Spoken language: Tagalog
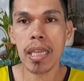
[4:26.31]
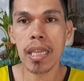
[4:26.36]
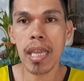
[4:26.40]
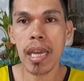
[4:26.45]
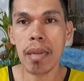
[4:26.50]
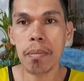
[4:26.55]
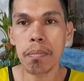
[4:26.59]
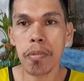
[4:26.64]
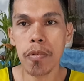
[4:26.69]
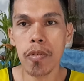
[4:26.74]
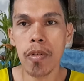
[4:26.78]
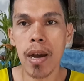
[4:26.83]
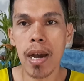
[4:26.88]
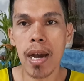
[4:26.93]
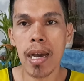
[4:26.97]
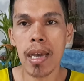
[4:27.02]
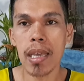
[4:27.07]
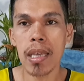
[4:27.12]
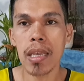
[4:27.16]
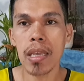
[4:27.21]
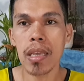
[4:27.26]
iyan po
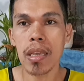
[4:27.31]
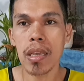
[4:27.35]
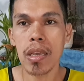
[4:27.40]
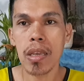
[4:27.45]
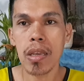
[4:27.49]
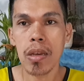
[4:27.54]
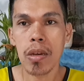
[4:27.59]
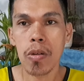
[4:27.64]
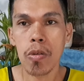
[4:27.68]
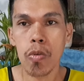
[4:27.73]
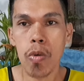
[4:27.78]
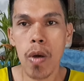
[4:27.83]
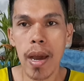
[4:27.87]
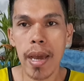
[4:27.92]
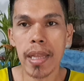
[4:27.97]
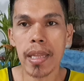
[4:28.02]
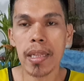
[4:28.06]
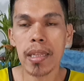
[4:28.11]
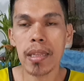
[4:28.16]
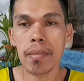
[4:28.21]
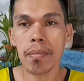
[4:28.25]
ay
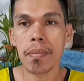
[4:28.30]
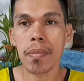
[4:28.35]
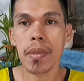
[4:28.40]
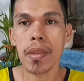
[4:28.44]
white